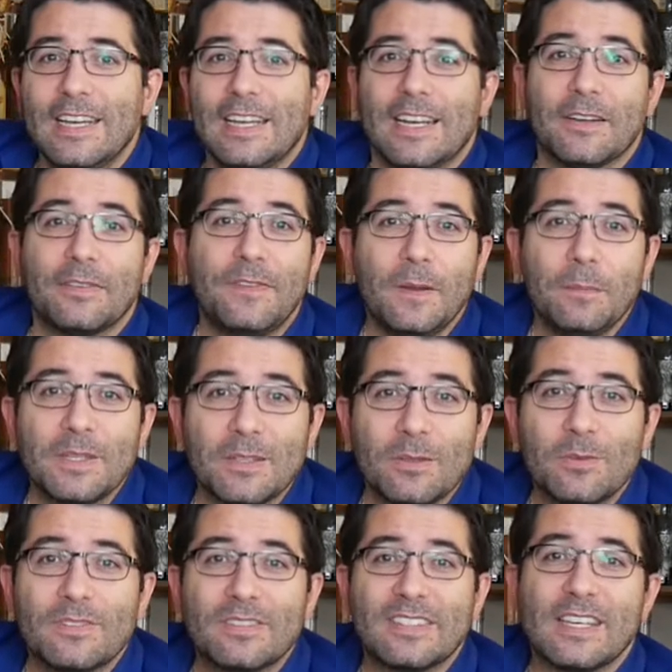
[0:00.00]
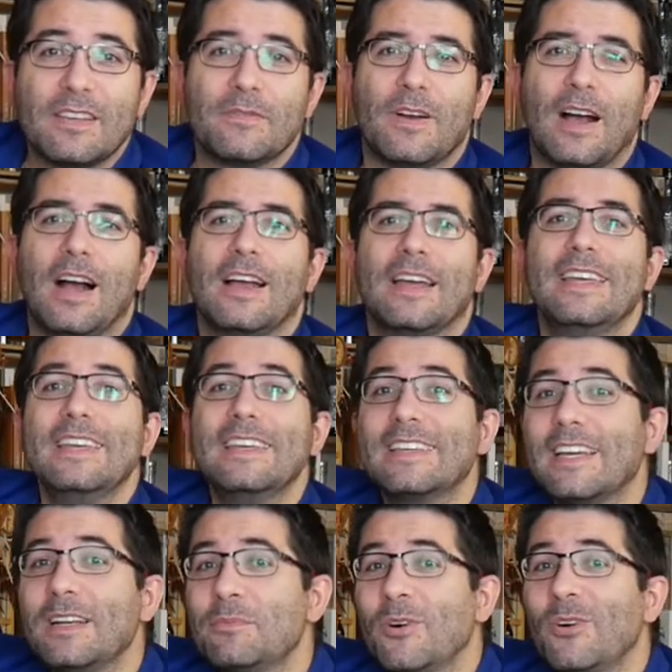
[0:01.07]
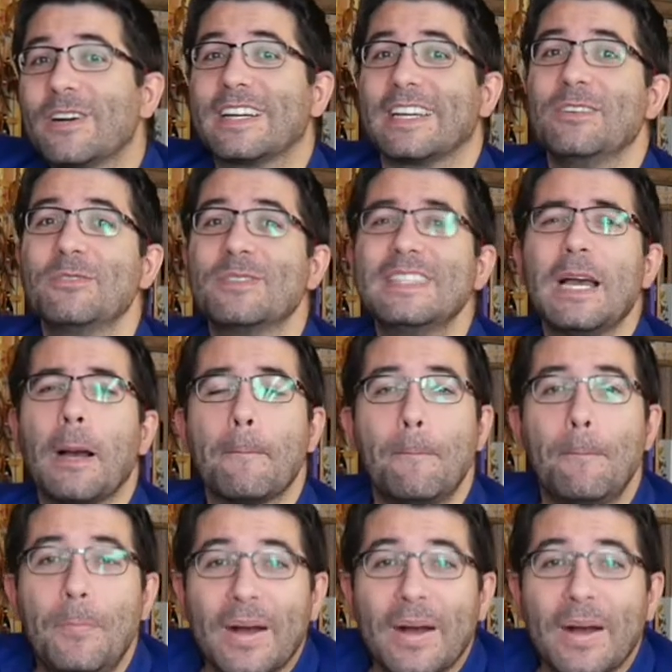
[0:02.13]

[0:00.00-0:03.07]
La famille Hussey va également réussir